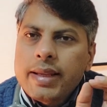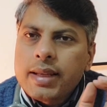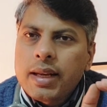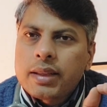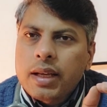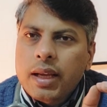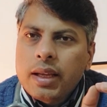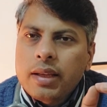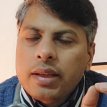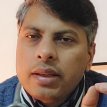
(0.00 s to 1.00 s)
ऐसा लगता
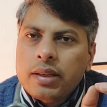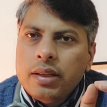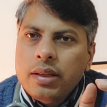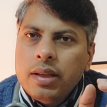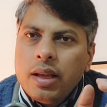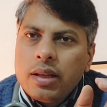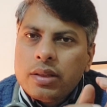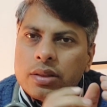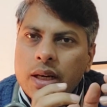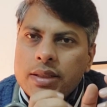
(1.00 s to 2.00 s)
है कि
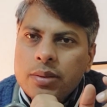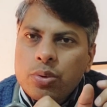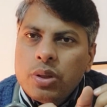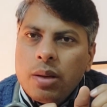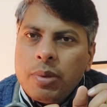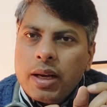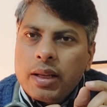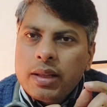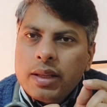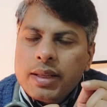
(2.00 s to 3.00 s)
डॉक्टर साहब गुदा
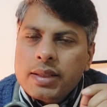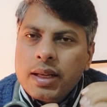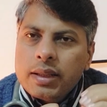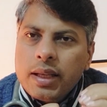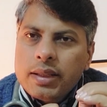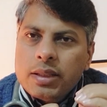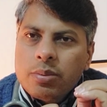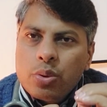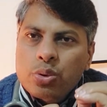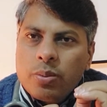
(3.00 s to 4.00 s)
मार्ग के अंदर ऐसा लगता है
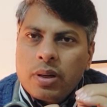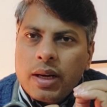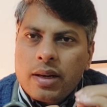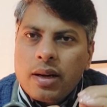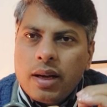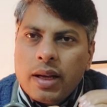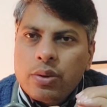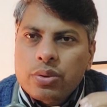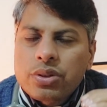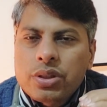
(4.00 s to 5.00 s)
जैसे कुछ कट रहा
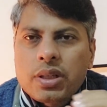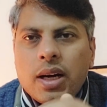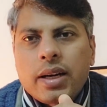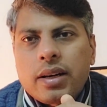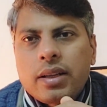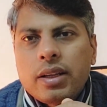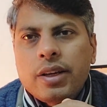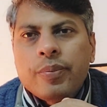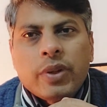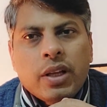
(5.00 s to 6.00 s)
है कोई चीज़ काट रही
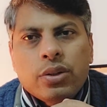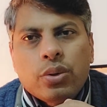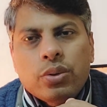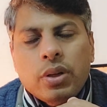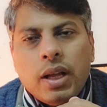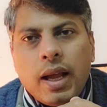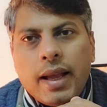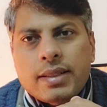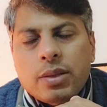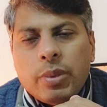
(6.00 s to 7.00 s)
है तो
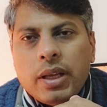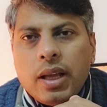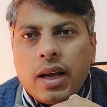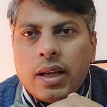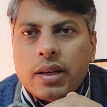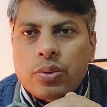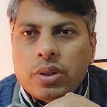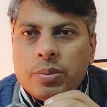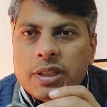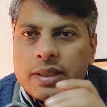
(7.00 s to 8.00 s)
ऐसे में अगर
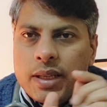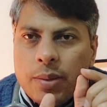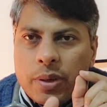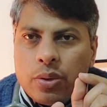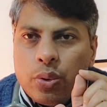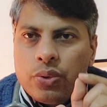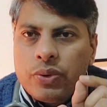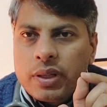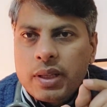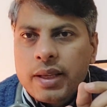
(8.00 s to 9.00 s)
कोई भी जैसे आपके होठ
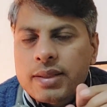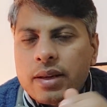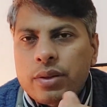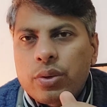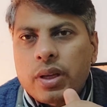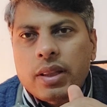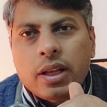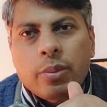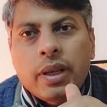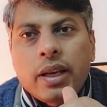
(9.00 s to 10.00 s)
फटते हैं सर्दियों के
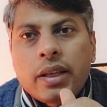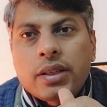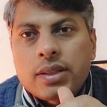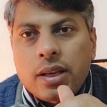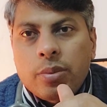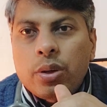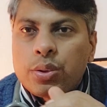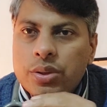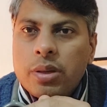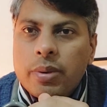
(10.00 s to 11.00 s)
अंदर में यानी कि शरीर में
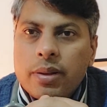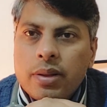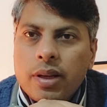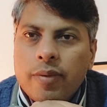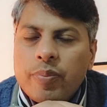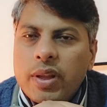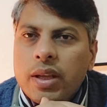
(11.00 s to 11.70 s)
खुश्की बढ़ती है